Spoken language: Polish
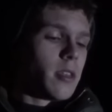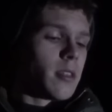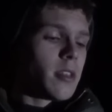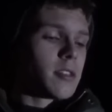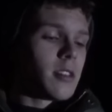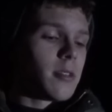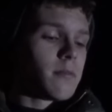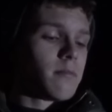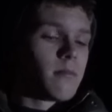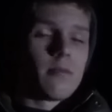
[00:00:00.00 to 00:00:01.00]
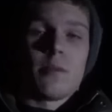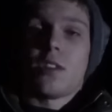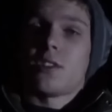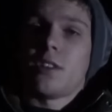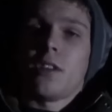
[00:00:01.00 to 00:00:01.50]
Także
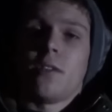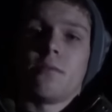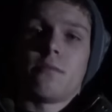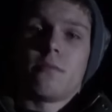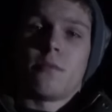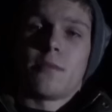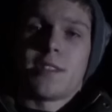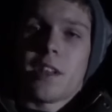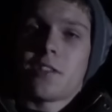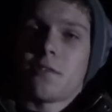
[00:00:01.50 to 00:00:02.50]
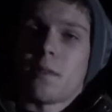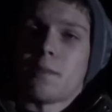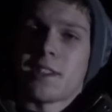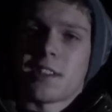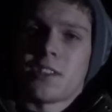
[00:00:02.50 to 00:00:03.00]
jeśli zależy Wam
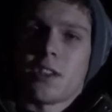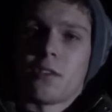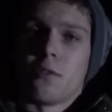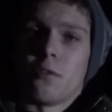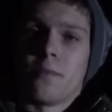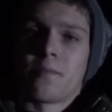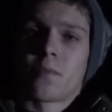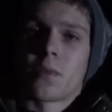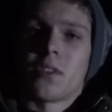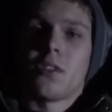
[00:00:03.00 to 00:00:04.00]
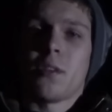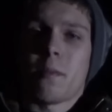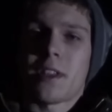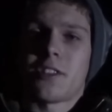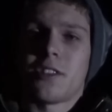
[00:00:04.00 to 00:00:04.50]
na zasięgu, to nie
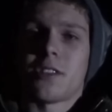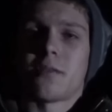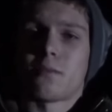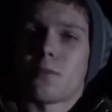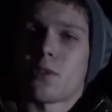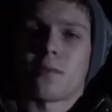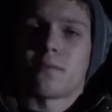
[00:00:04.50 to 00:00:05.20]
patrzcie do...